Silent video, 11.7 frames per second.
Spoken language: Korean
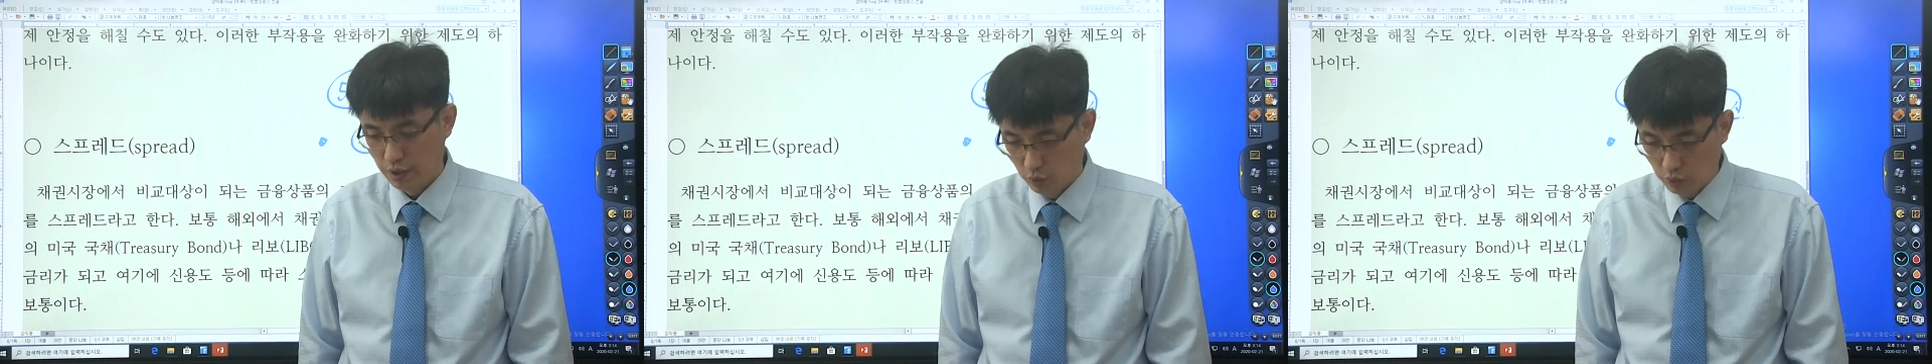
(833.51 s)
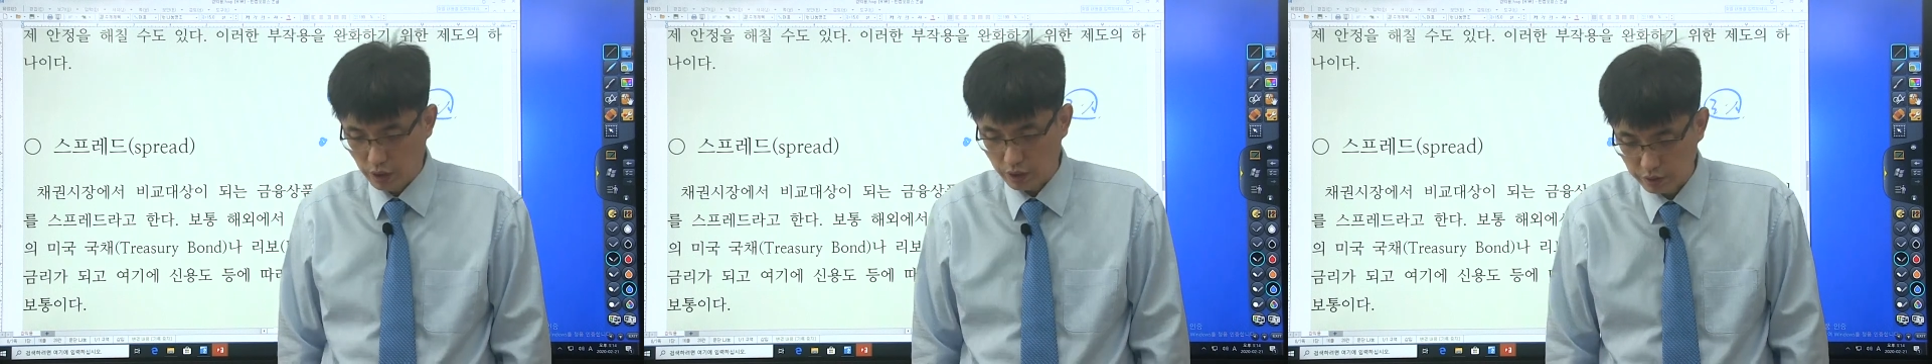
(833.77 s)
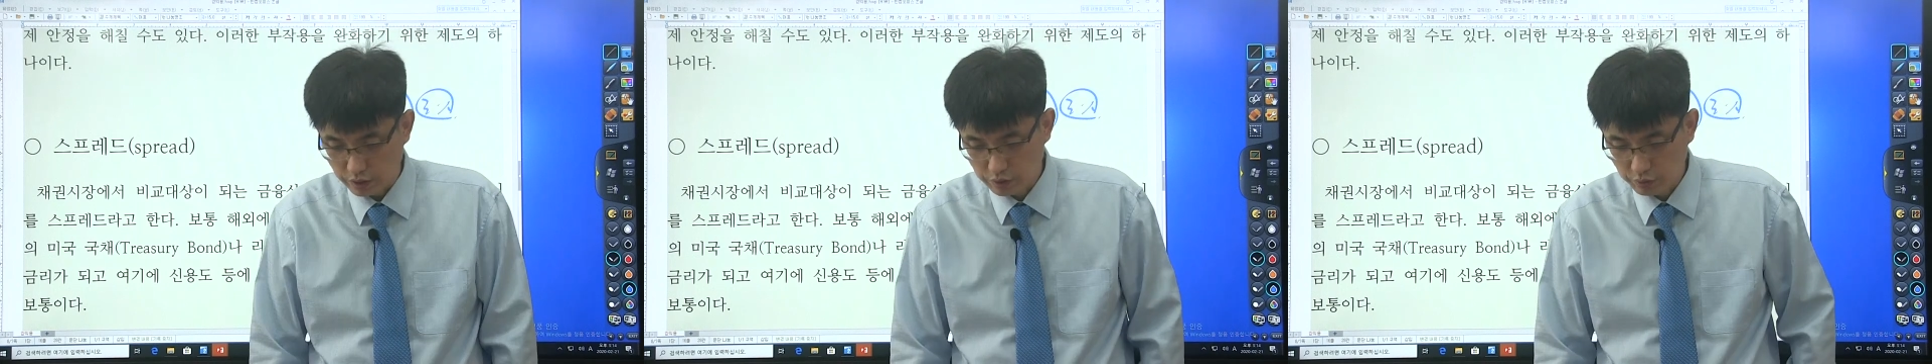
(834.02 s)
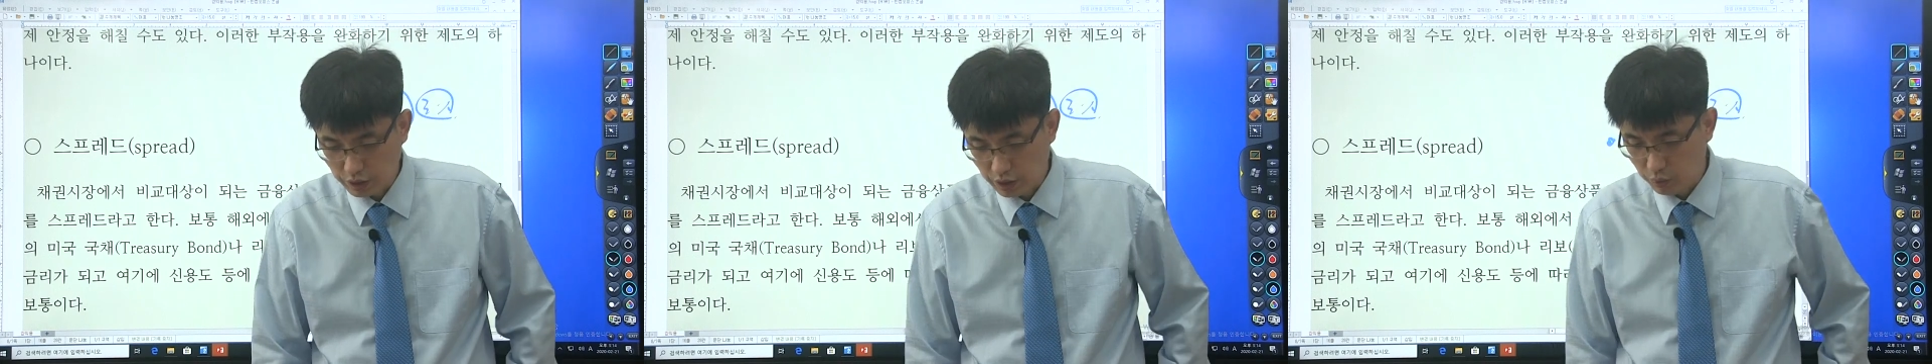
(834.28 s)
오케이
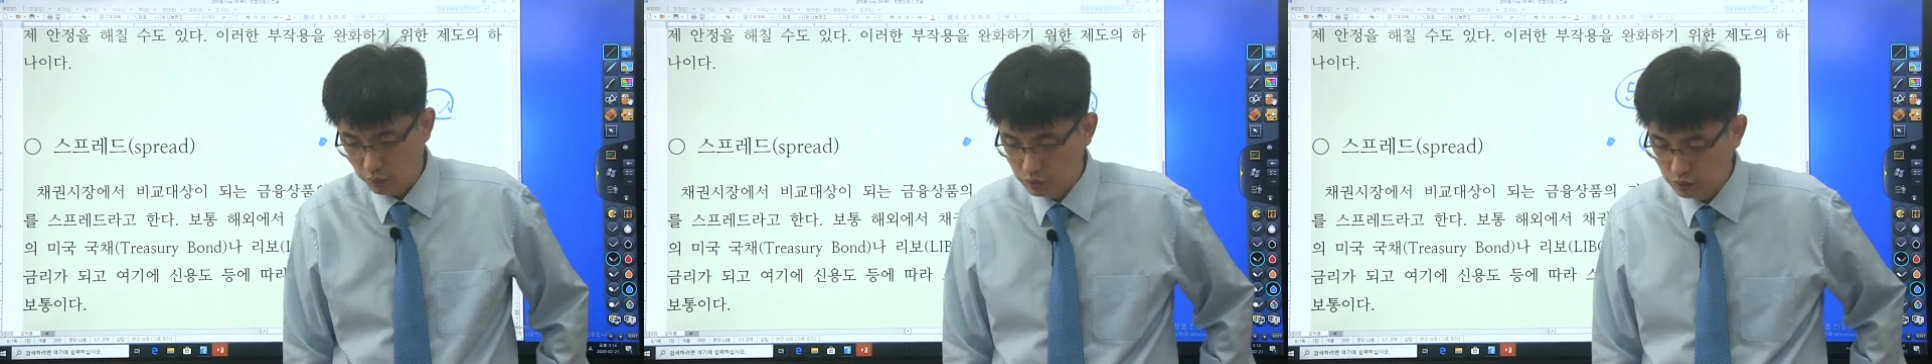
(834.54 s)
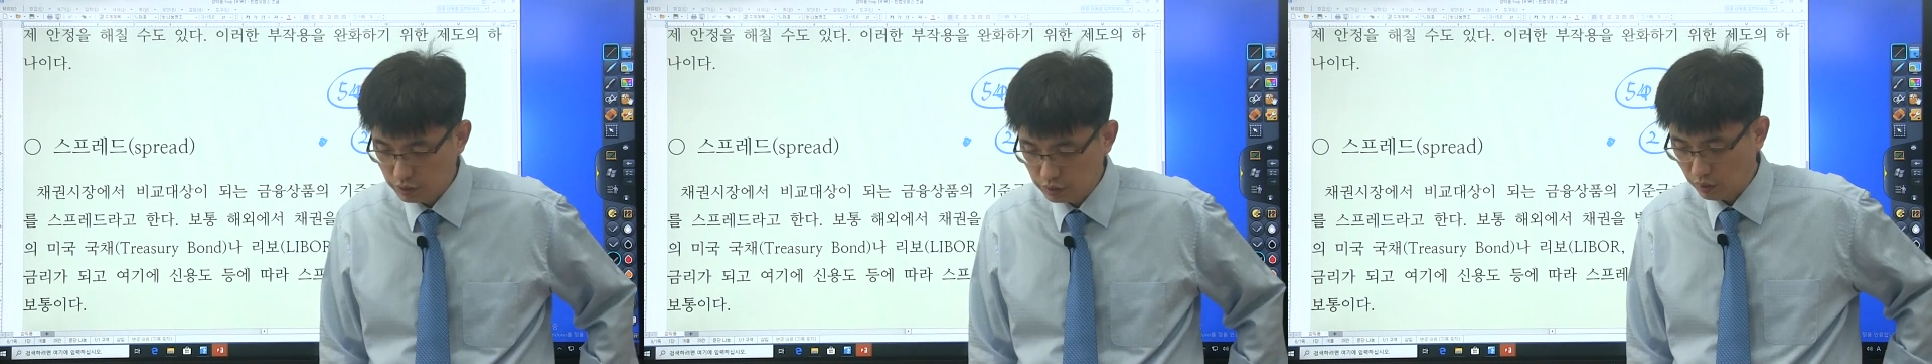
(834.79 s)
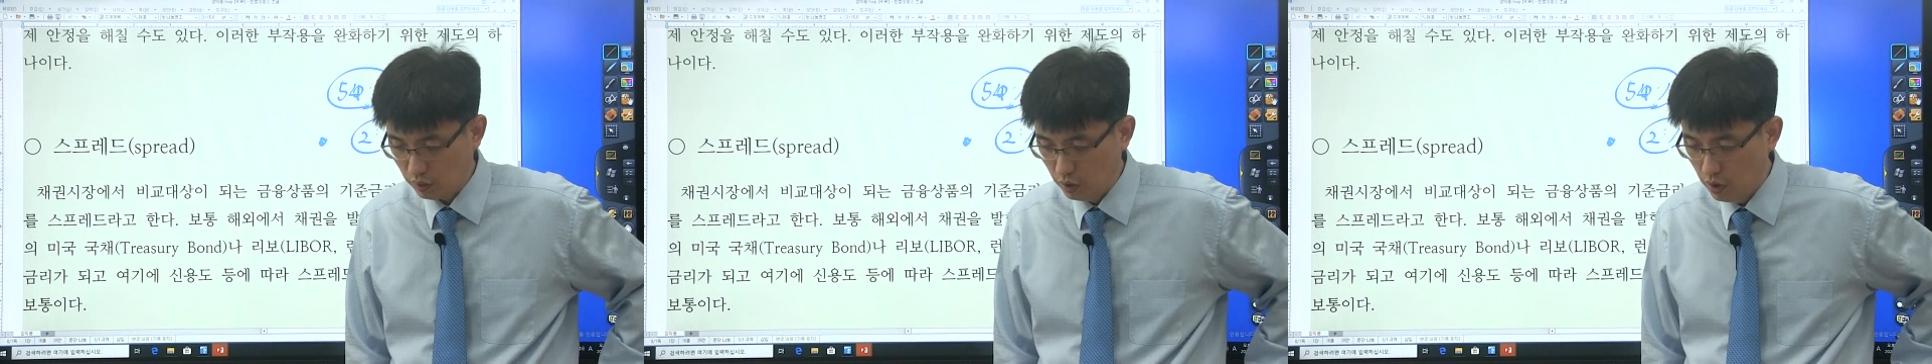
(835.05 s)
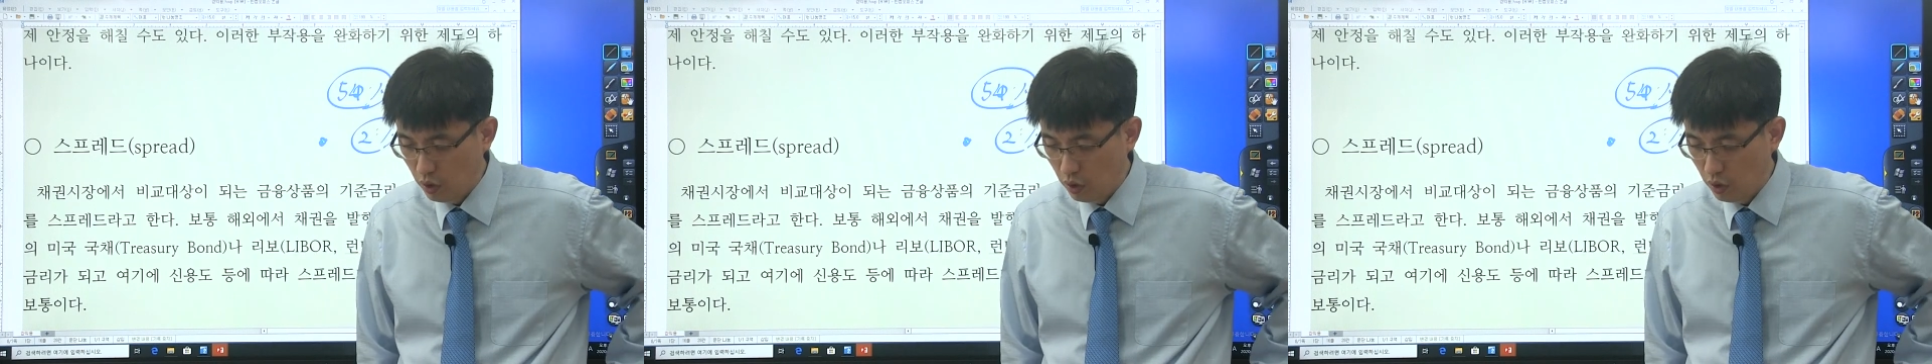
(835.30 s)
됐습니다. 오늘 그래서